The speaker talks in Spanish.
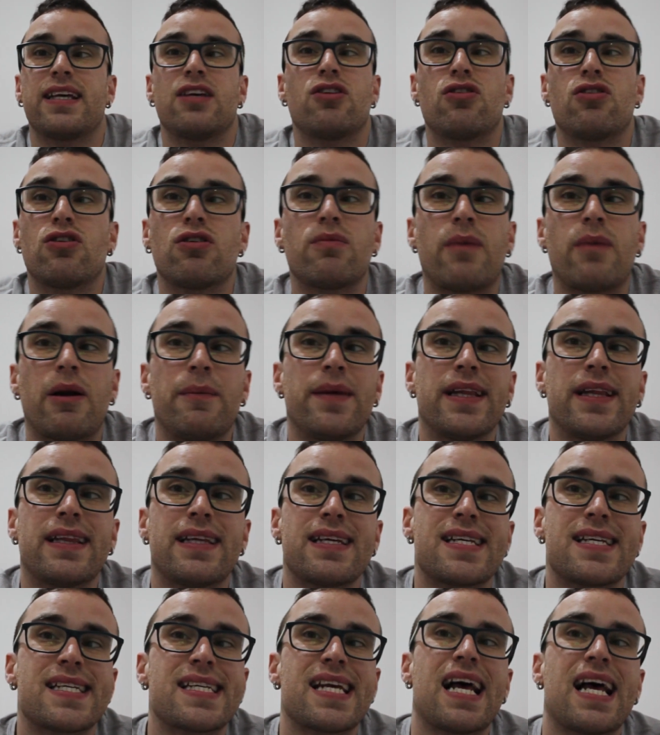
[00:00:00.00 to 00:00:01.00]
Yo
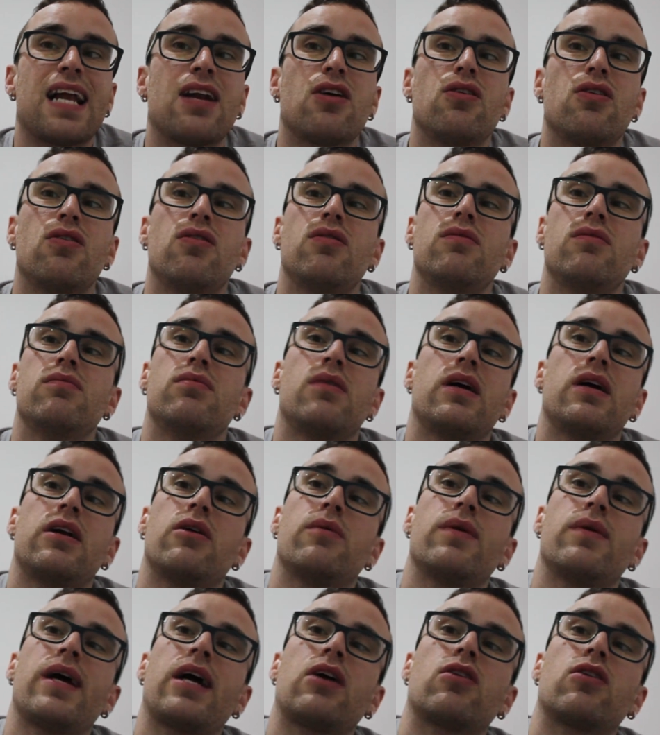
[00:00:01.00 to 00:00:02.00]
normalmente salgo, bueno,
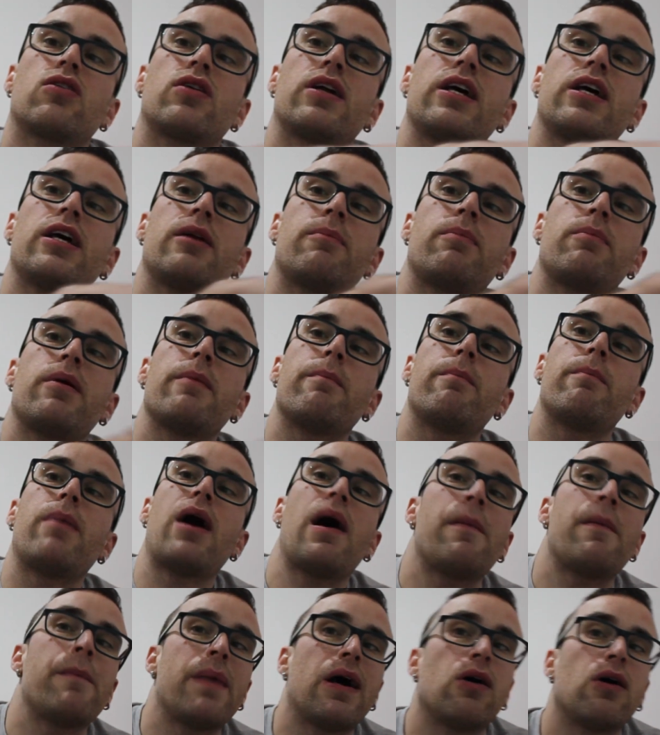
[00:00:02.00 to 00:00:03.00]
voy a correr, pim
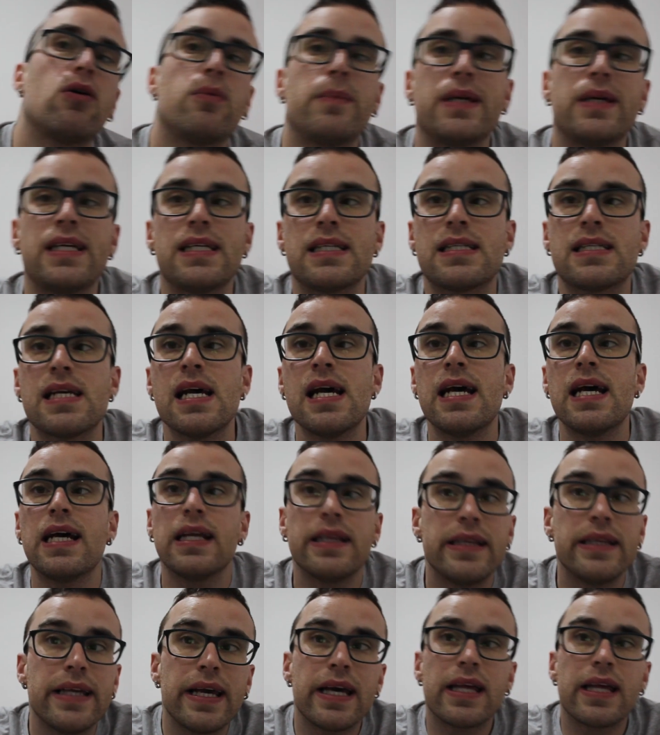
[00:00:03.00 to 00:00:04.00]
pam, me hago mis
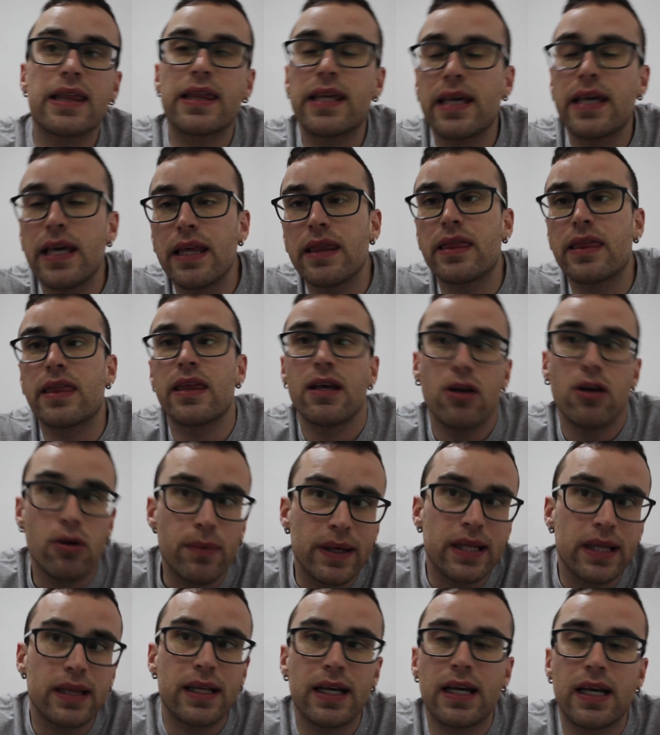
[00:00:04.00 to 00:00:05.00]
10, 15 o
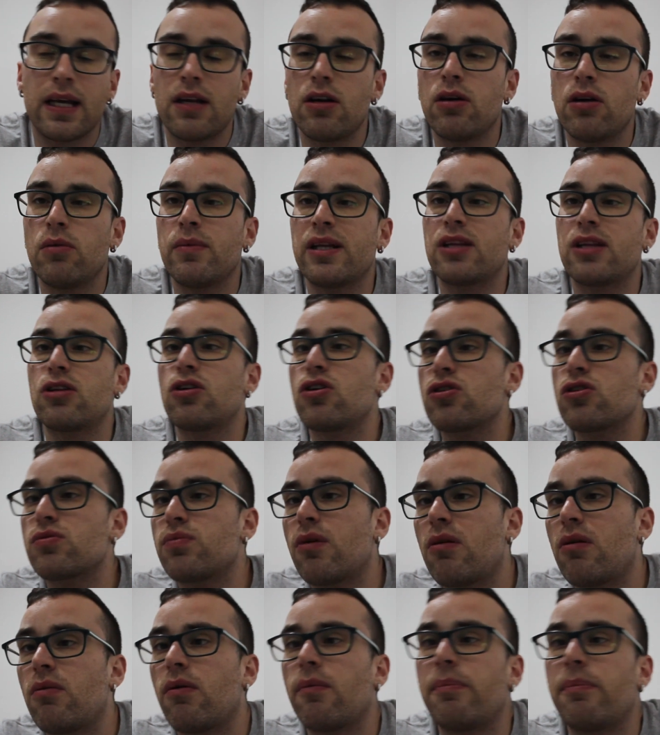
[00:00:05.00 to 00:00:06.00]
20 kilómetros,
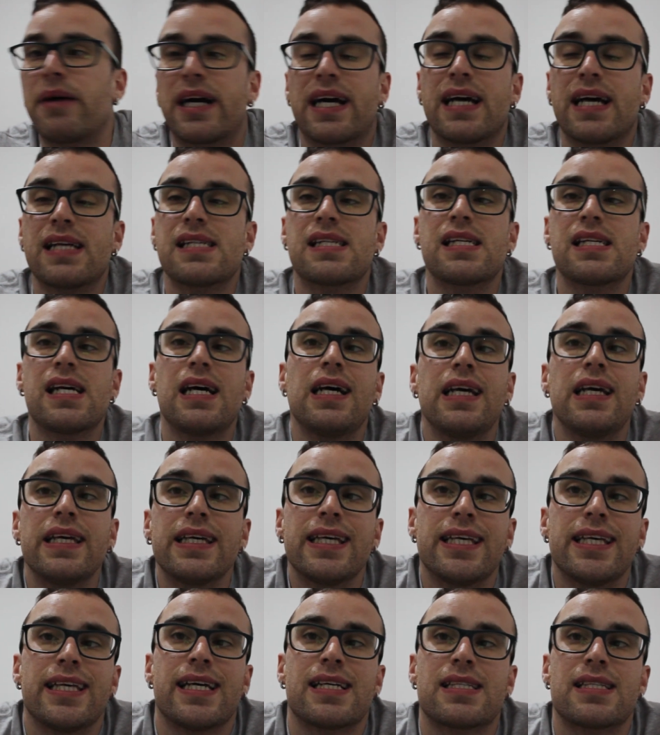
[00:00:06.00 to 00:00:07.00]
vuelvo para casa
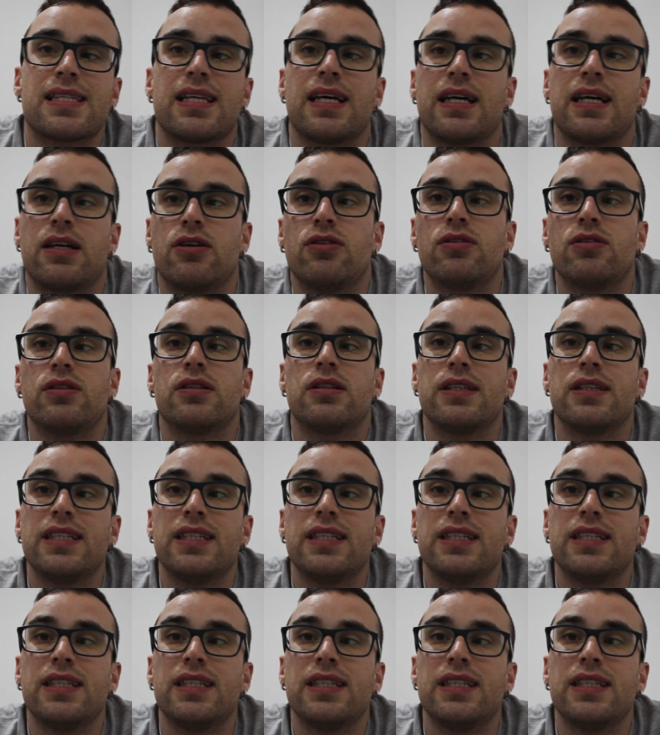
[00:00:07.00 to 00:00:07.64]
y ya está, ¿no?